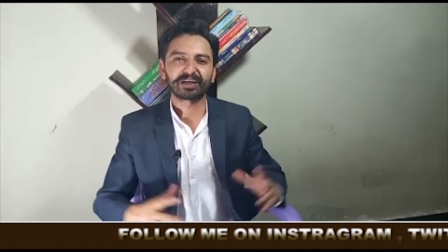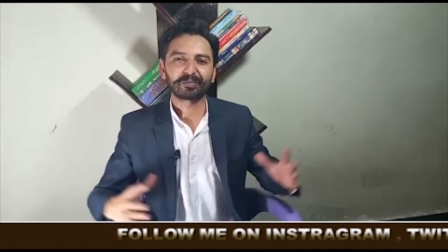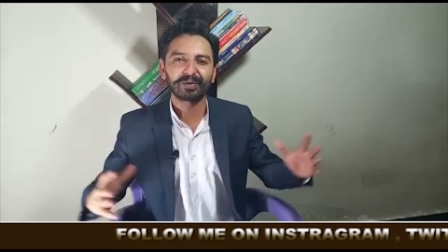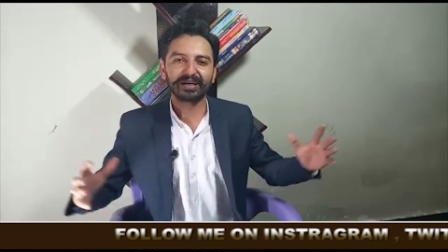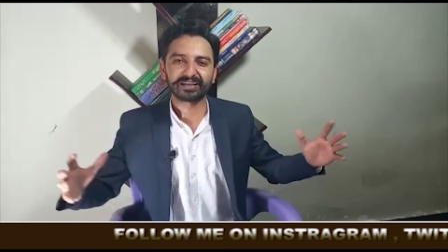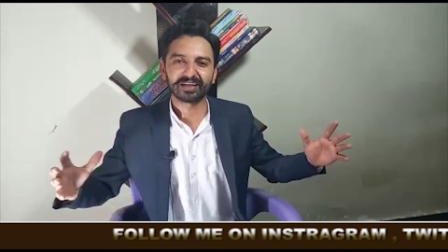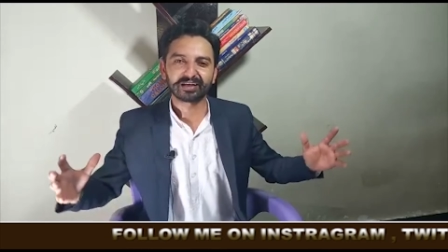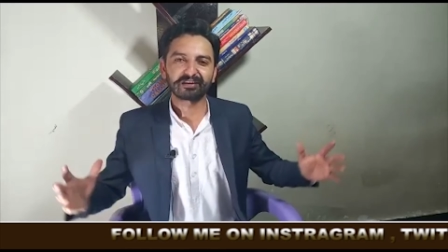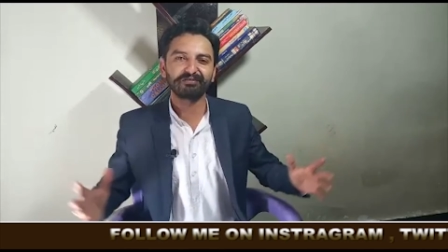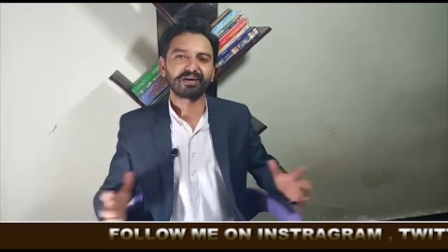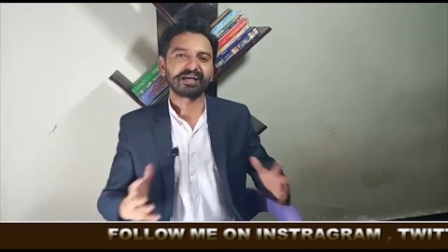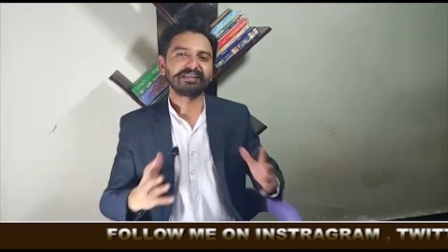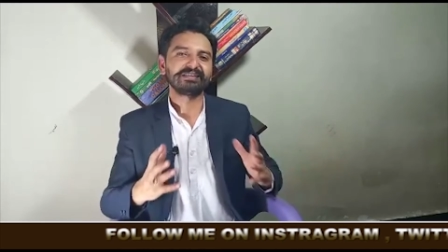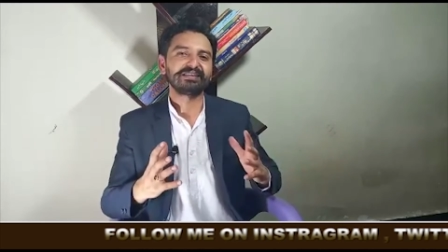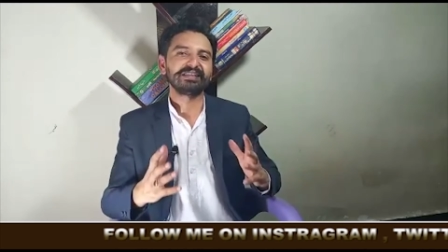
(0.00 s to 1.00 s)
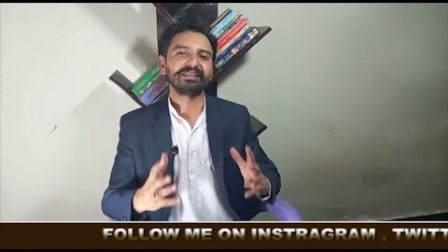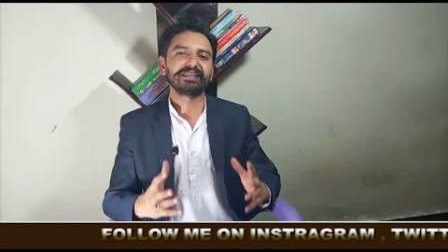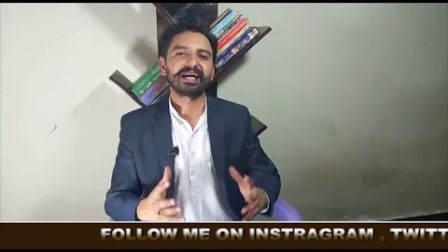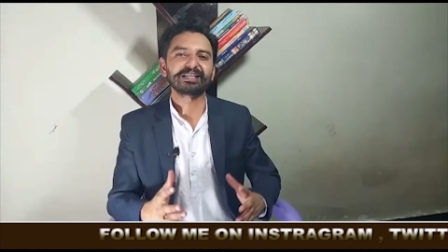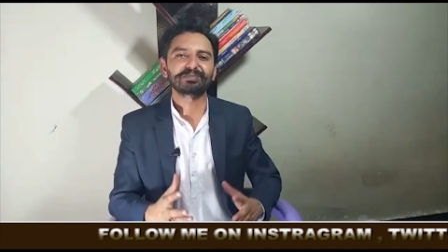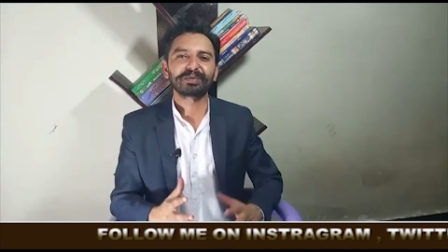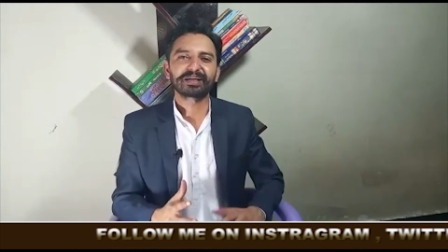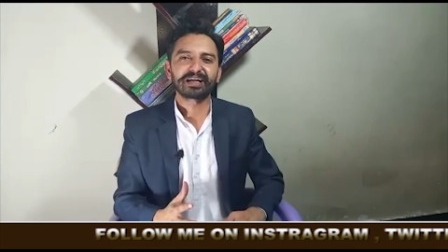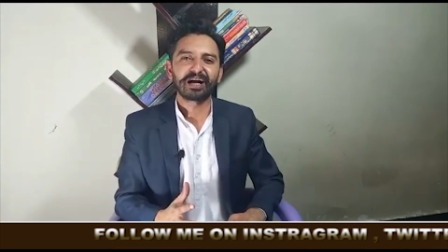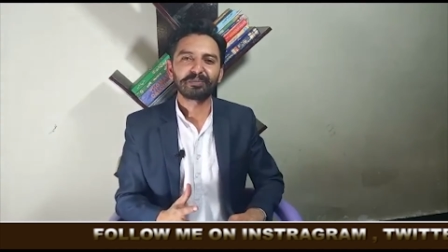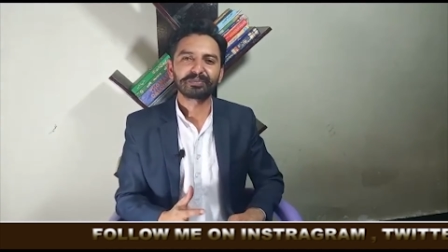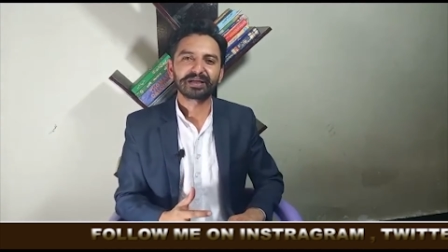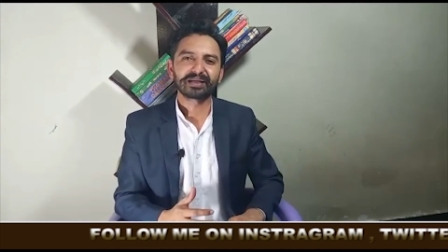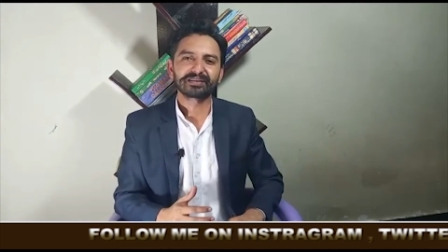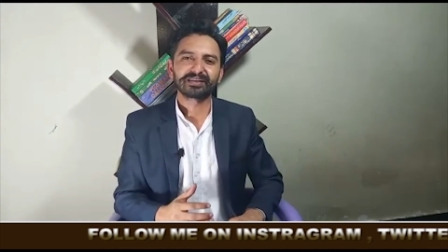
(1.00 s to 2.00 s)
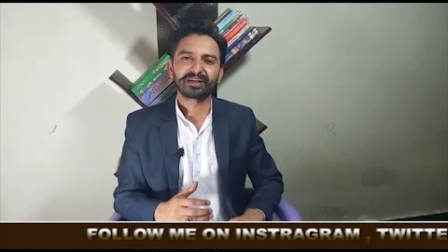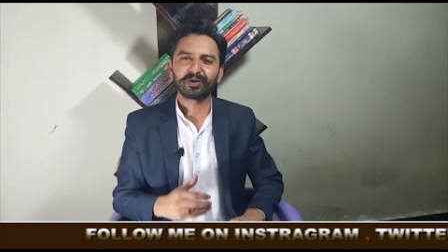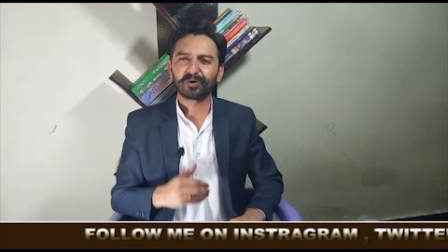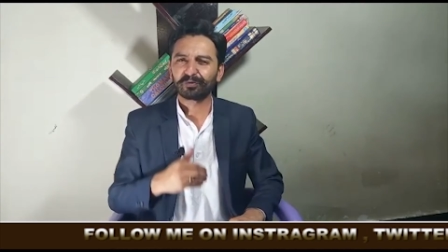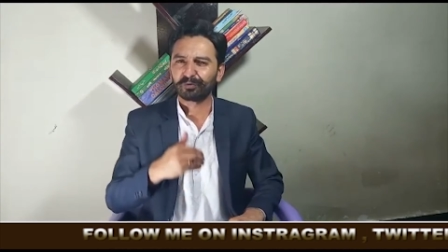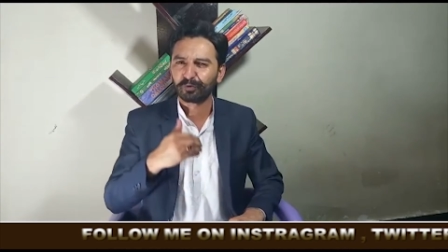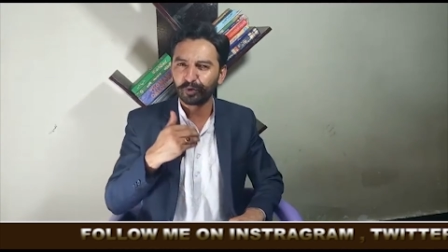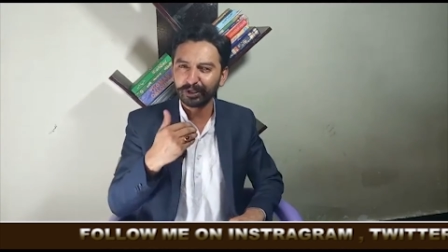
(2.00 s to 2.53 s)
सके बल्कि रवायती अंदाज में काम करते रहे और